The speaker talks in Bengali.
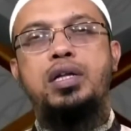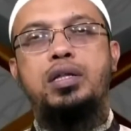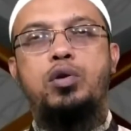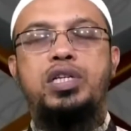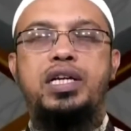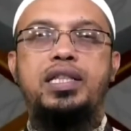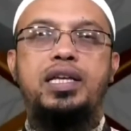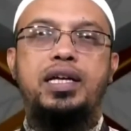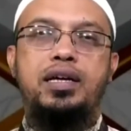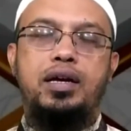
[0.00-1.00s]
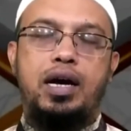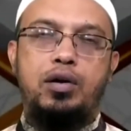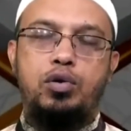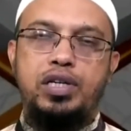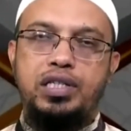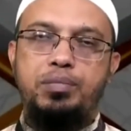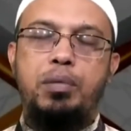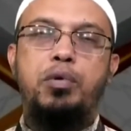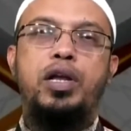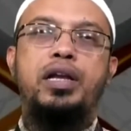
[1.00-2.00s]
তাহলে সেক্ষেত্রে আঙ্গুলের
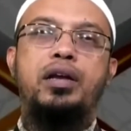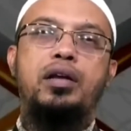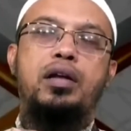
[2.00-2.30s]
চিপা বলেন